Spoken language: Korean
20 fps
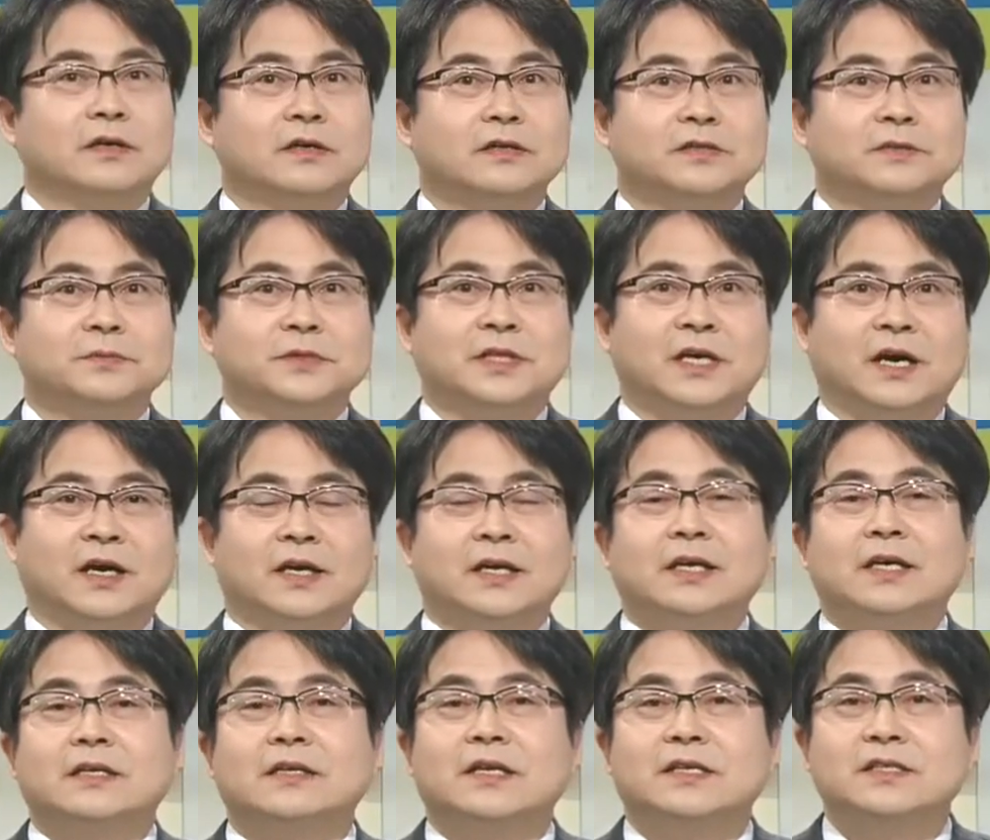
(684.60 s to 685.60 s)
그렇습니다.
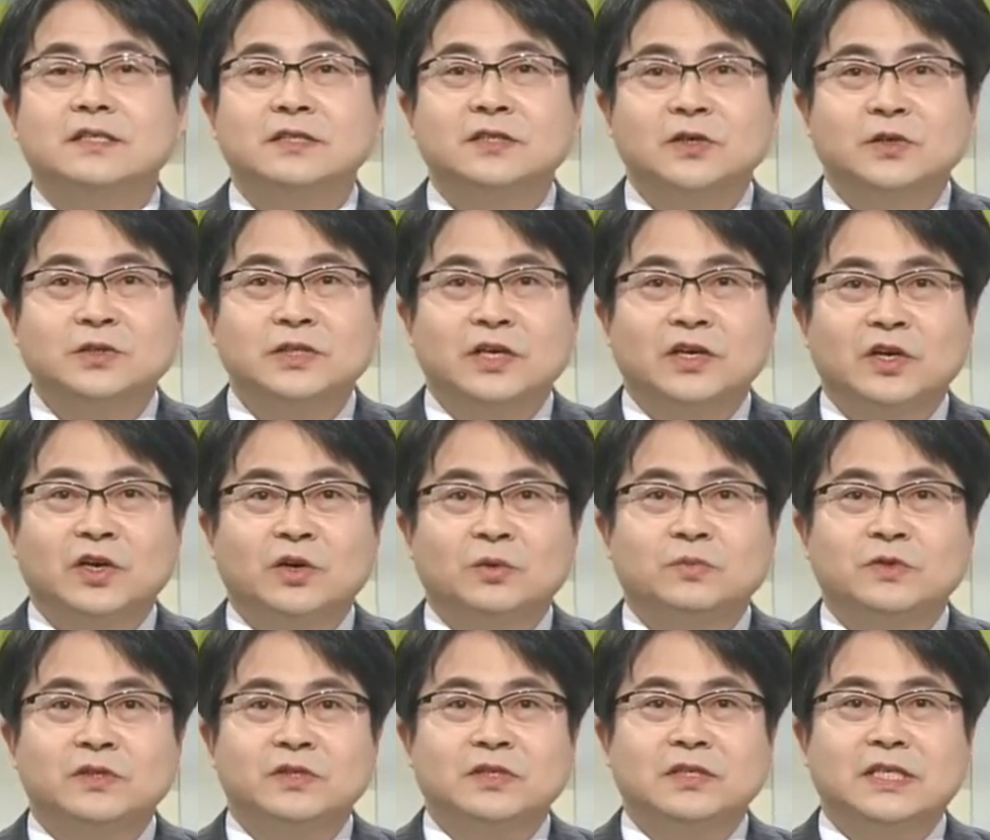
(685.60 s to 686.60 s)
네, 시청자
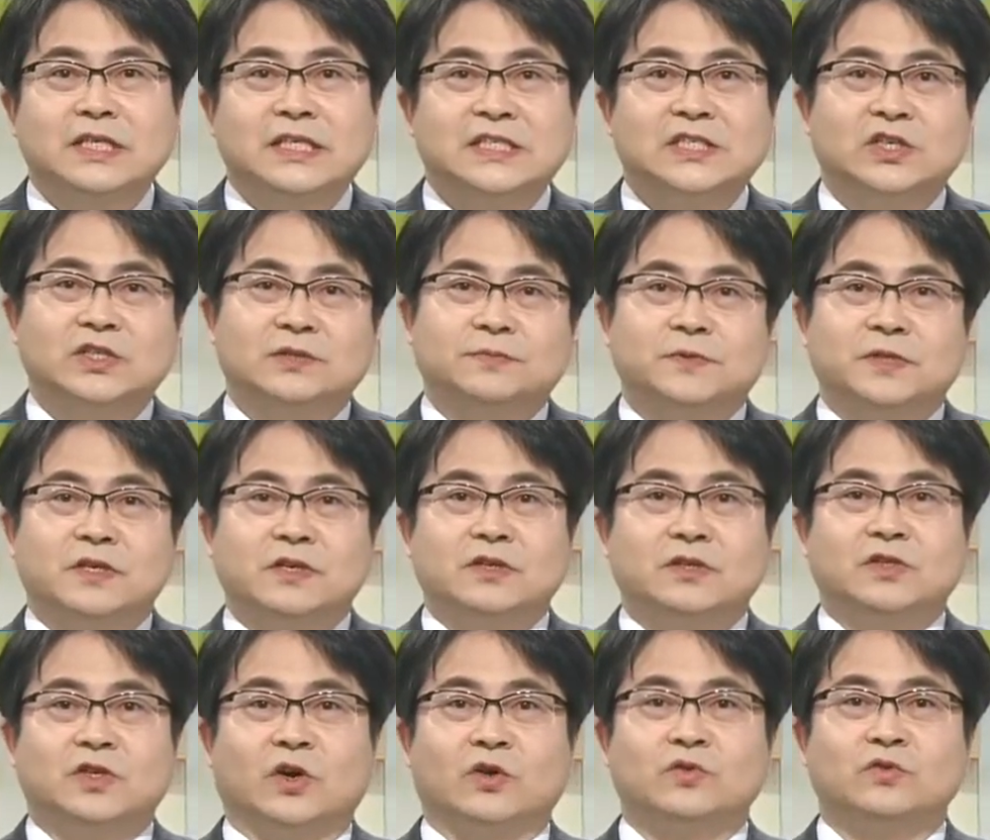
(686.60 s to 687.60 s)
여러분은
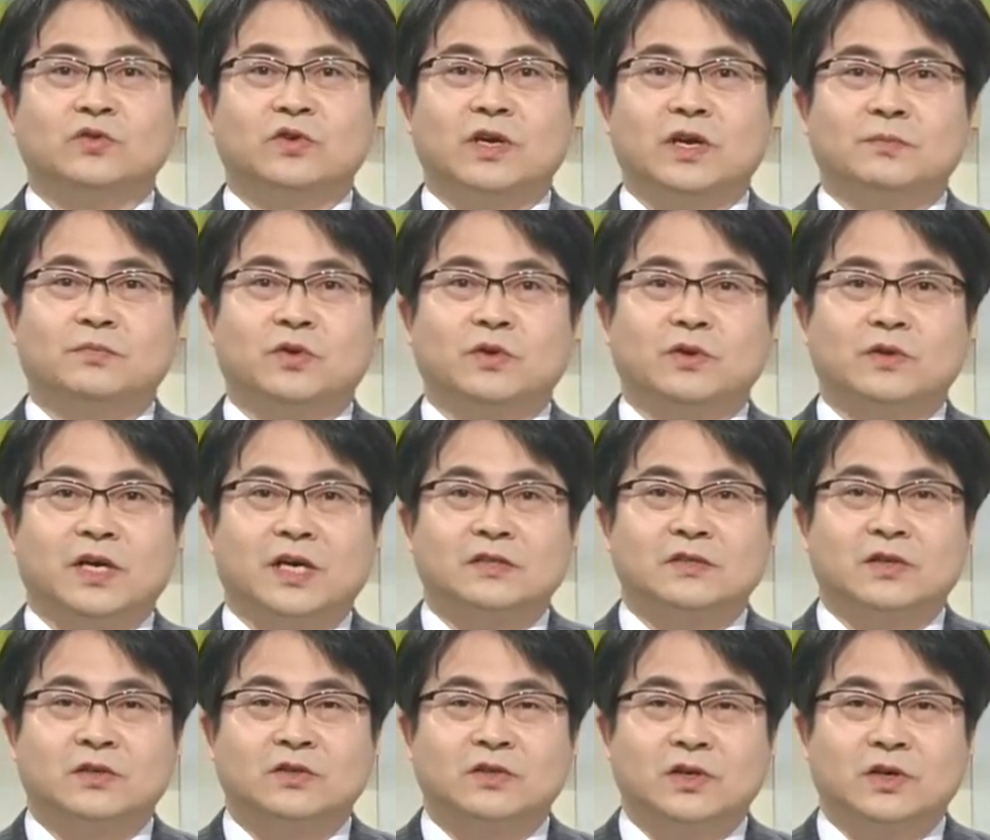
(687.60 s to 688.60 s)
2017년 전국에
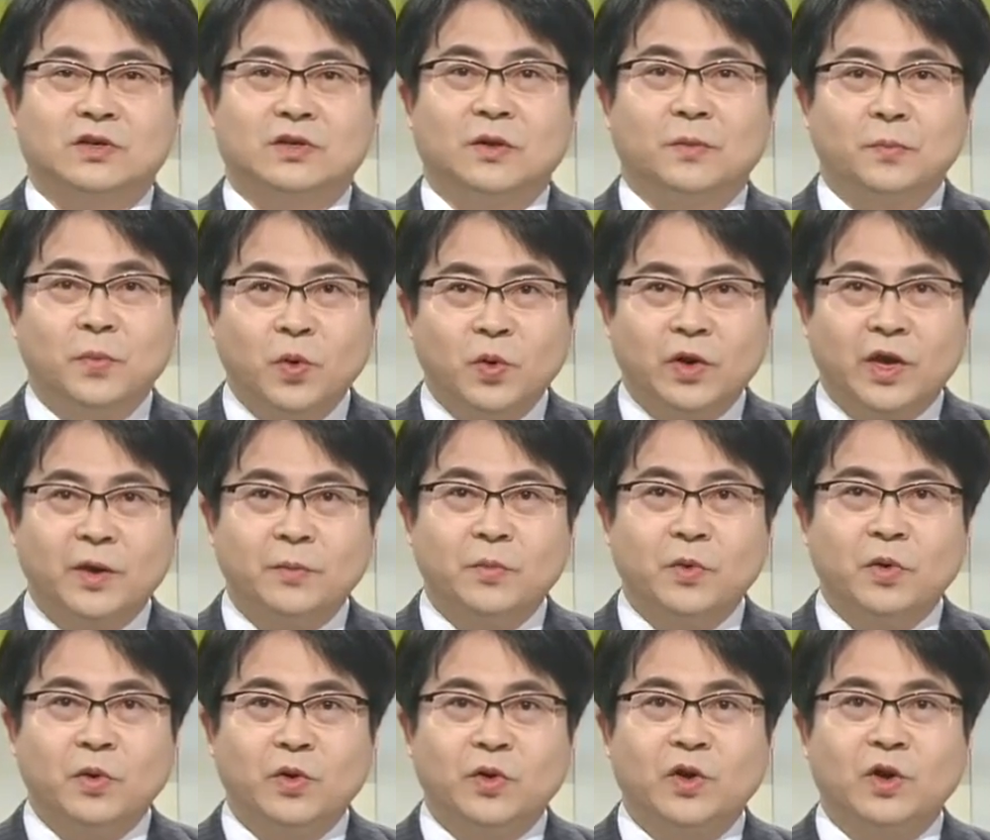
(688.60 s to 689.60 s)
불어닥쳤던
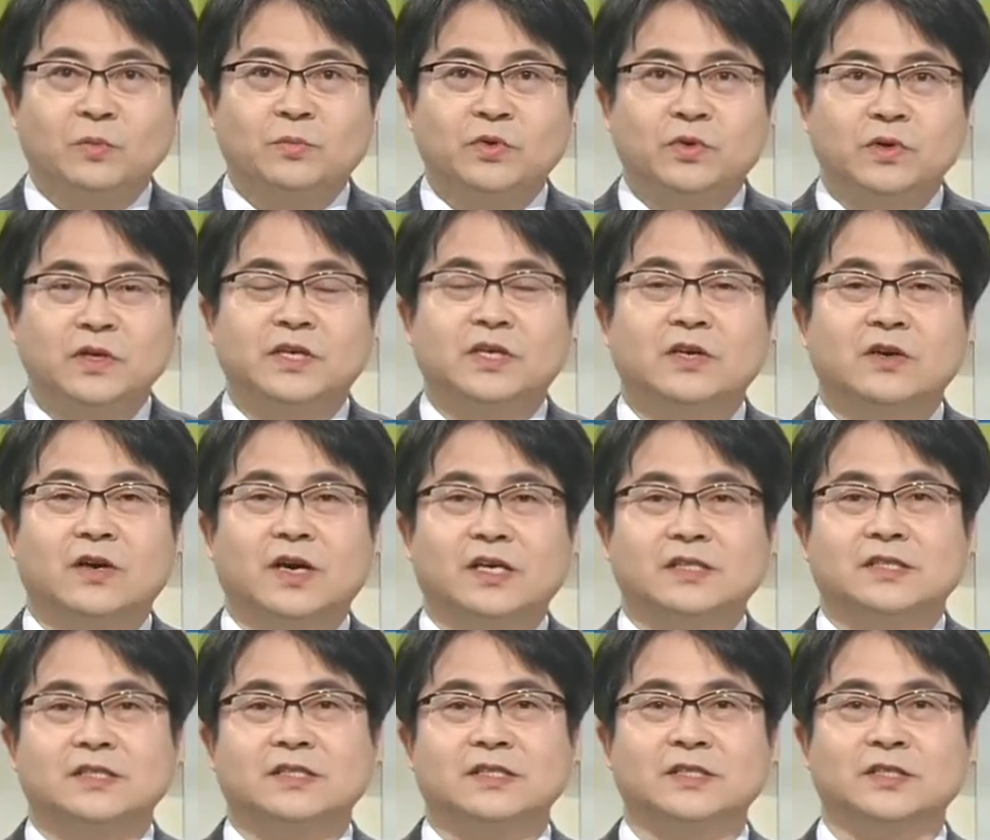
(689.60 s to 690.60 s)
포켓몬고 열풍을
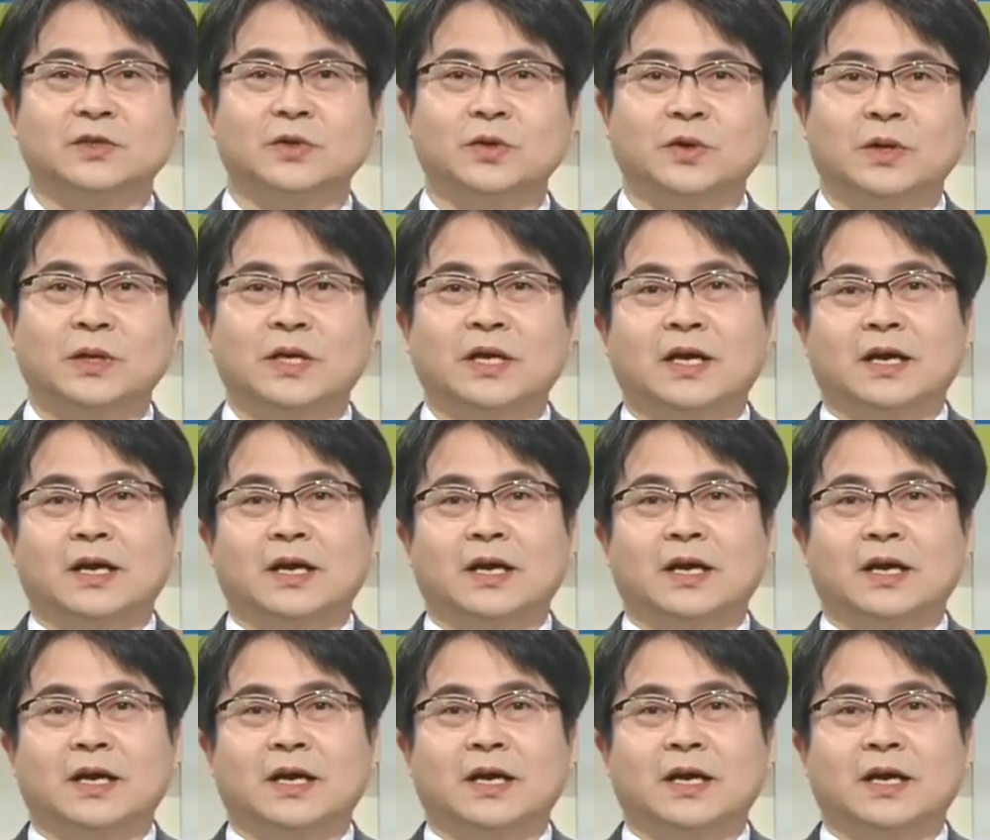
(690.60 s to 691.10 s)
기억하시는지요?